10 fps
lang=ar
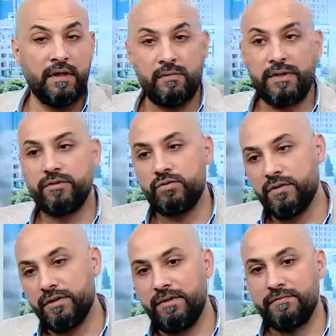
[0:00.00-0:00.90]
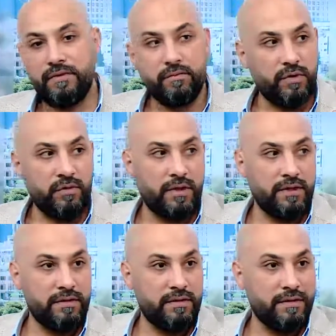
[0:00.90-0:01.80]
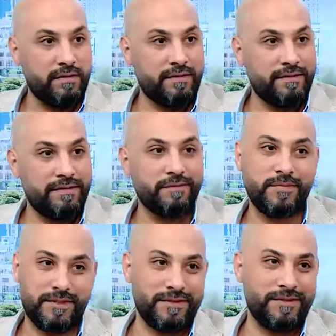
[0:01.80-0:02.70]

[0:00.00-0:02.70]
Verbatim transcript: الورد الجوري طبعا في منه انواع المحبب هذا للمدى